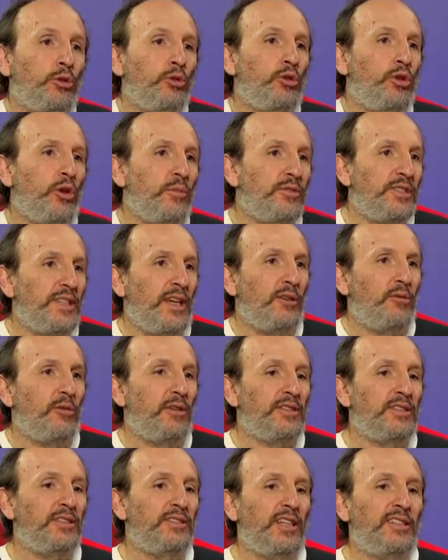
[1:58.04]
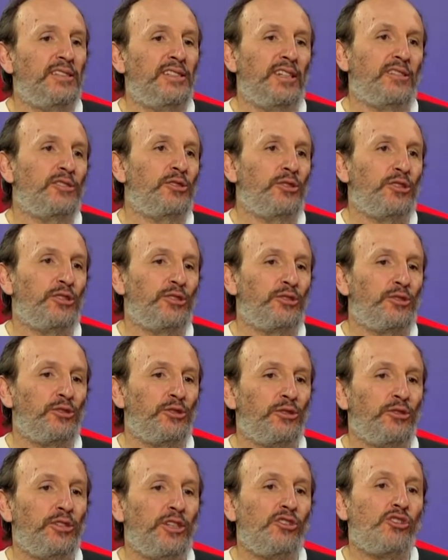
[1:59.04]
truc comme ça. Quoi. C'est-à-dire, ce,
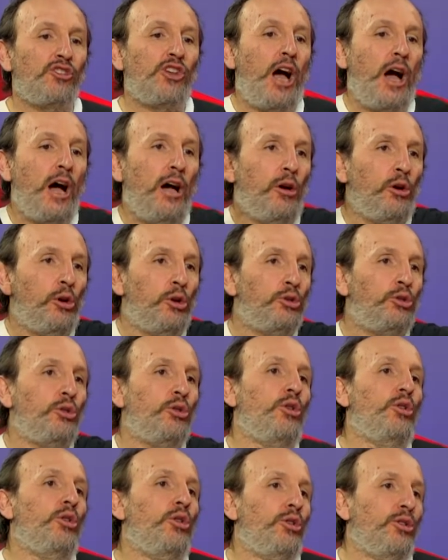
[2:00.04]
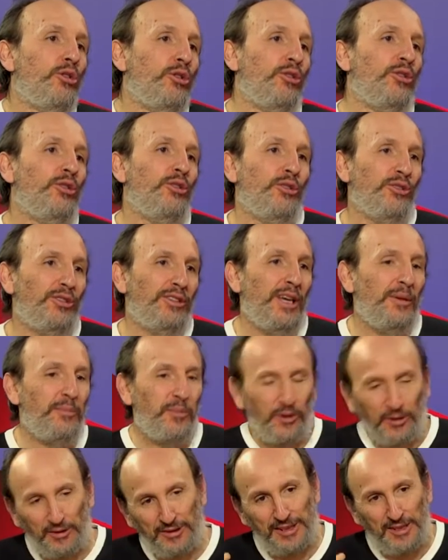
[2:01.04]
sont des genres euh,
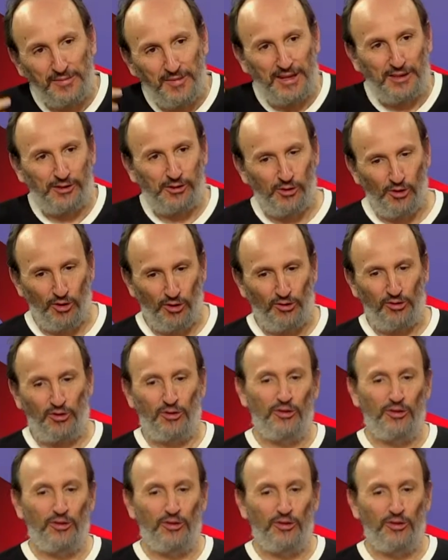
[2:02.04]
d'approximation